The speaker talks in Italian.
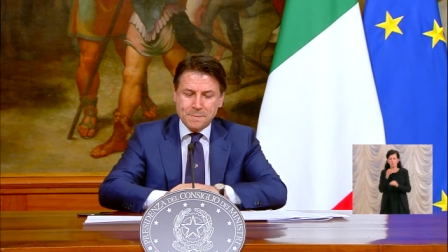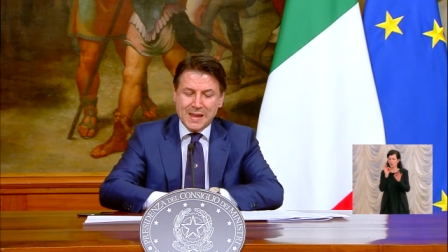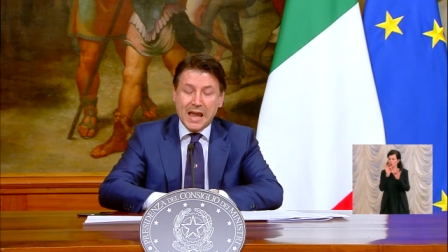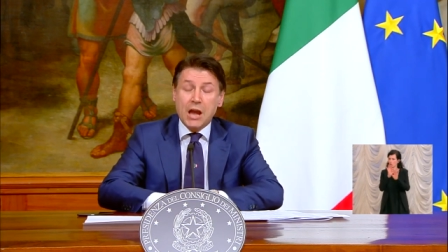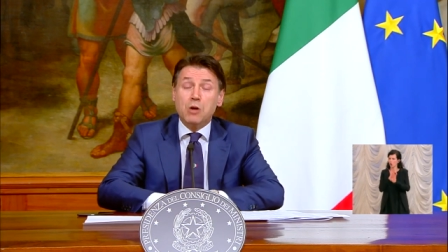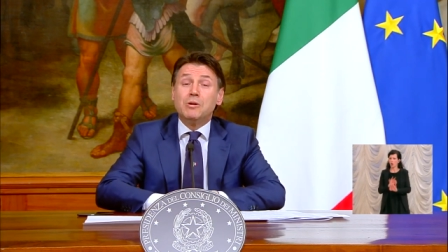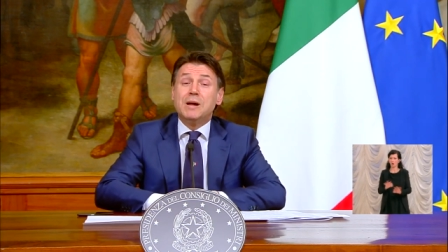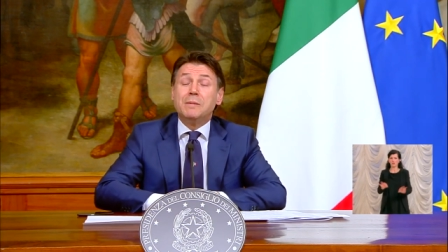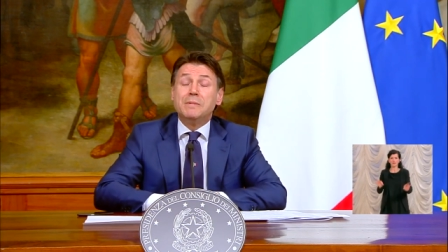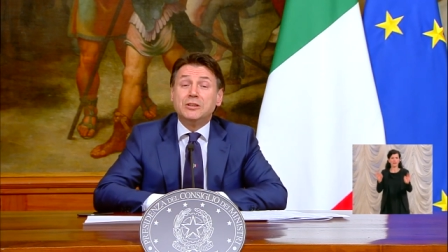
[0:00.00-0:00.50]

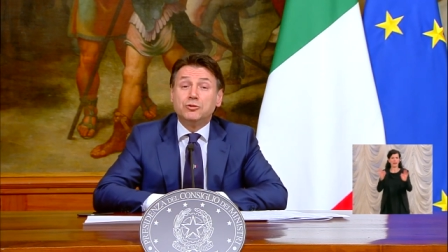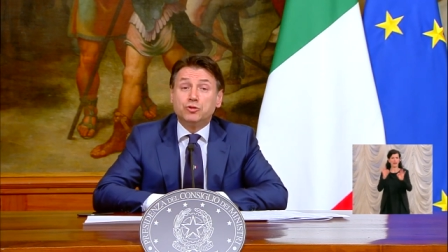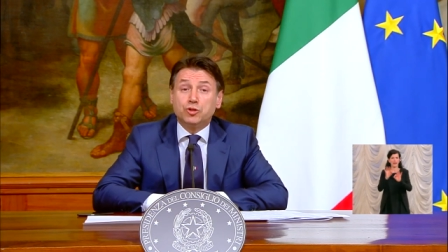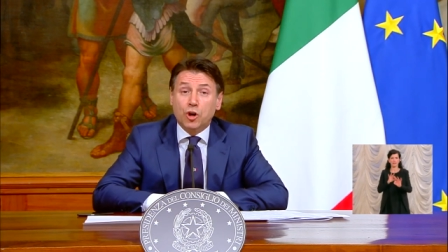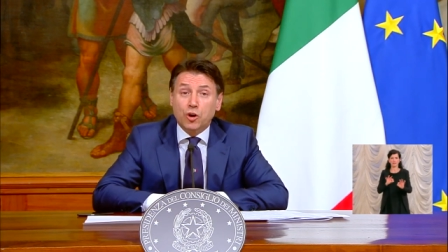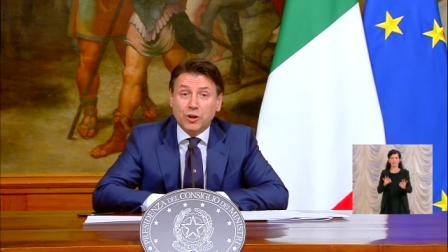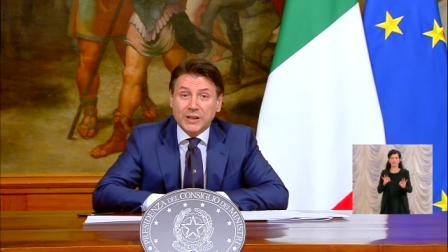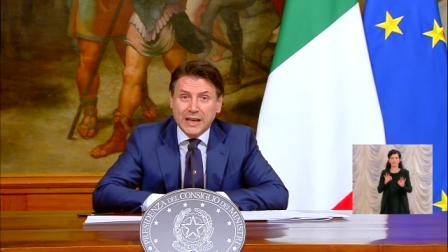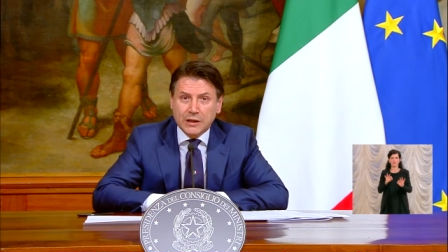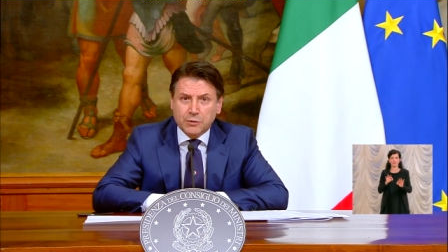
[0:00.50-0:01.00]
È una
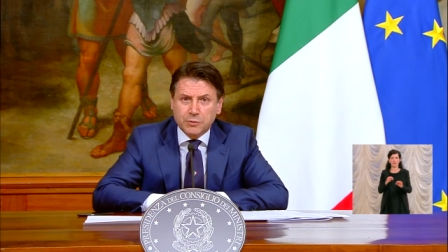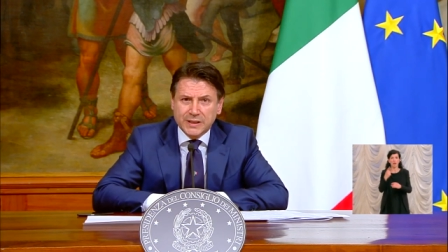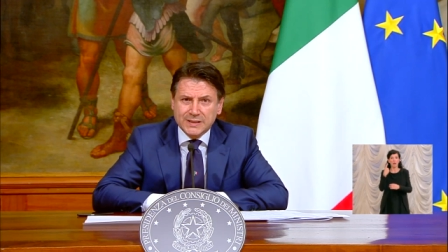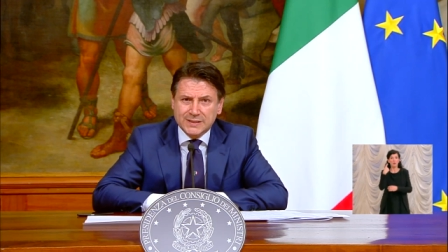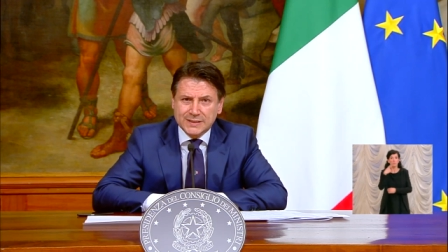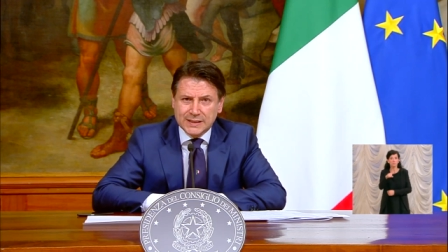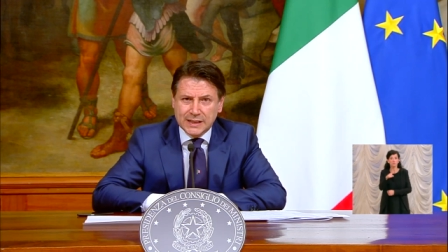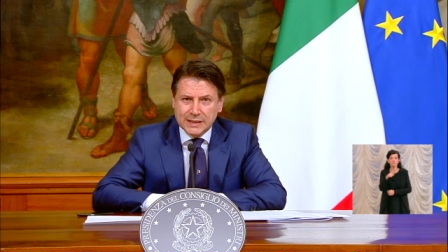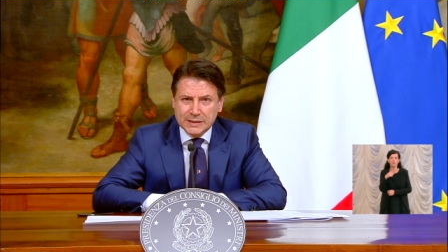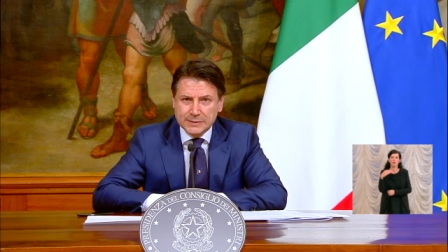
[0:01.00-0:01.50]
menzogna
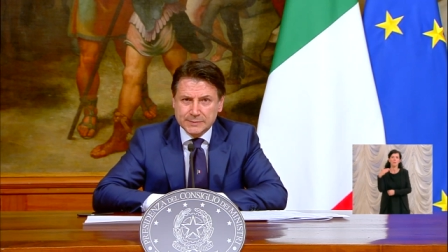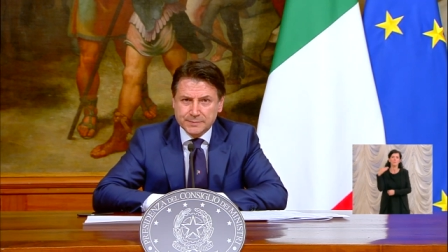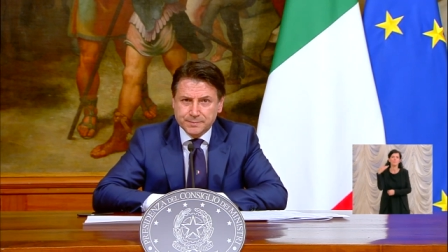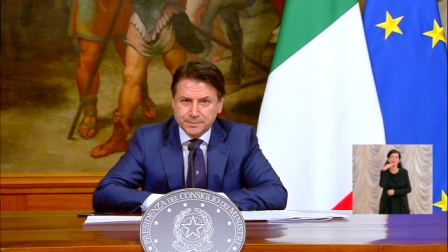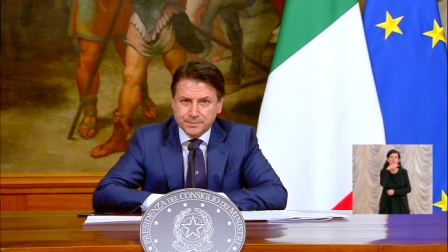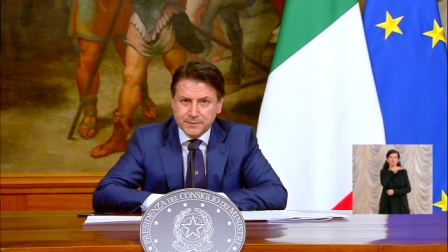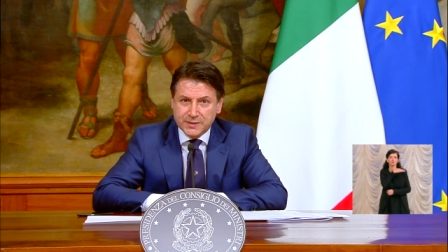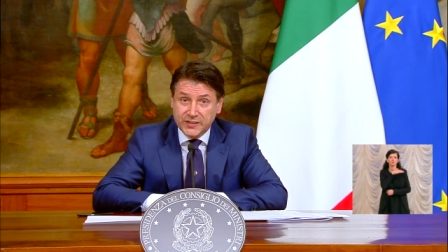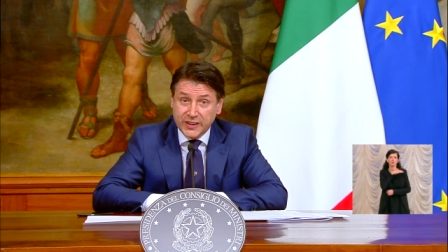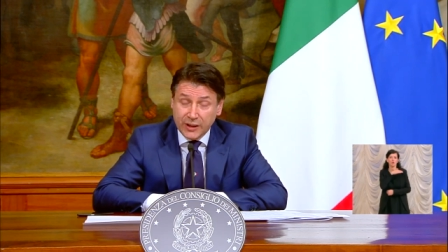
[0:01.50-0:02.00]
questa.
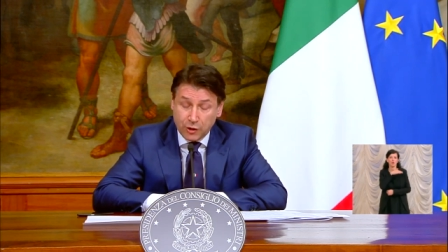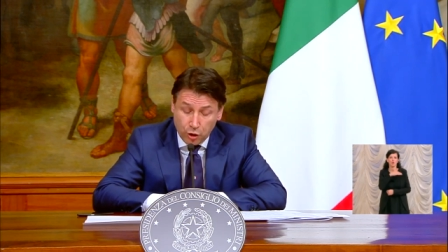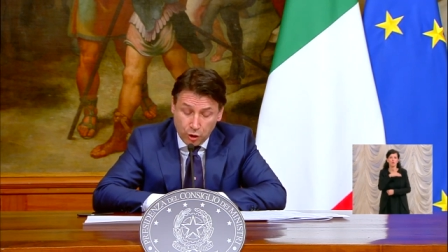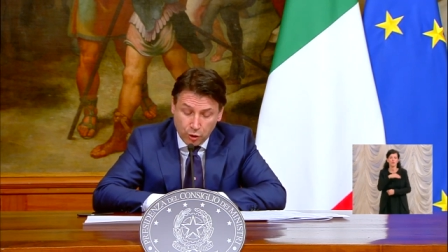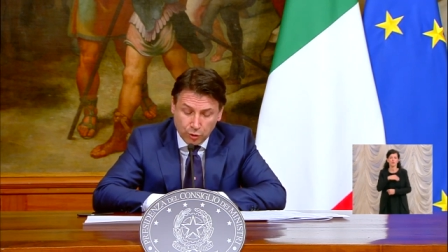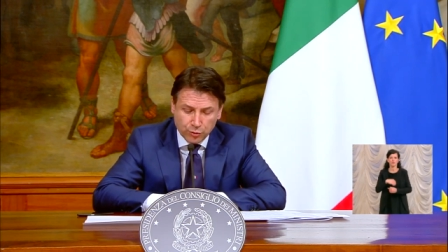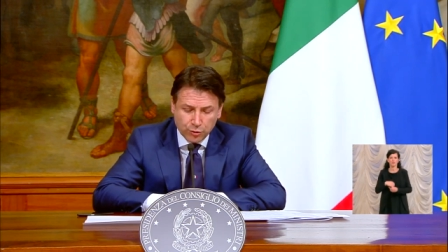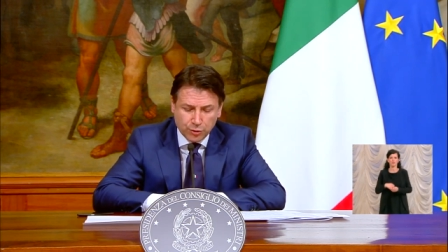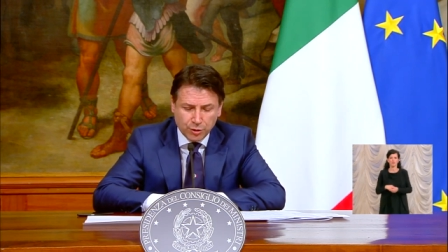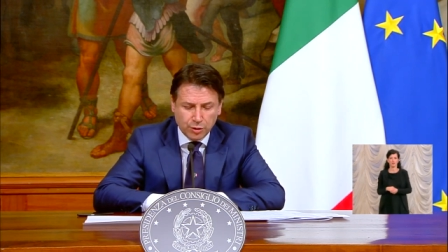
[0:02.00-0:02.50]

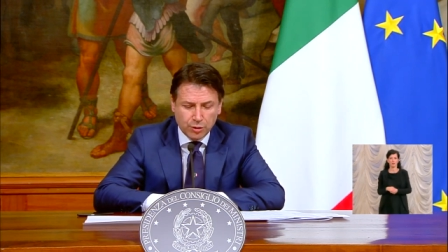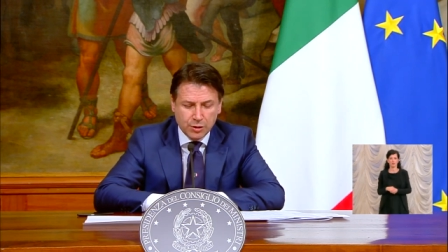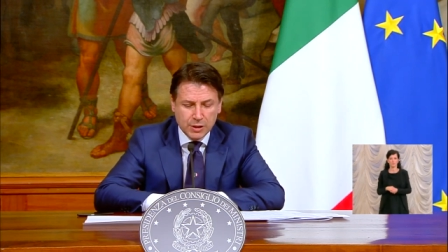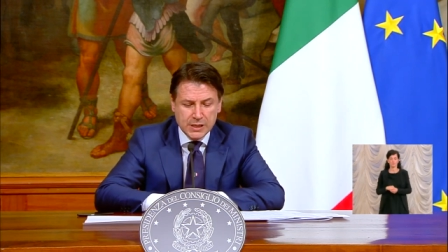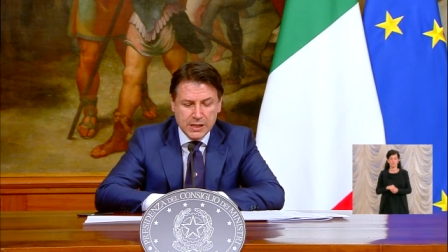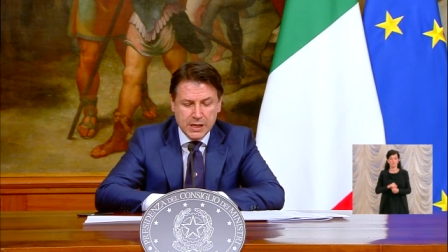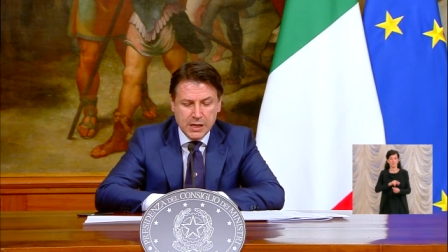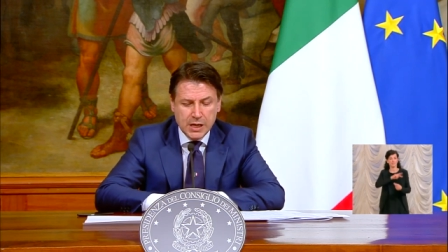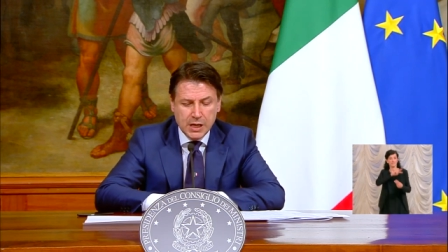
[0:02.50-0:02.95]
Secondo,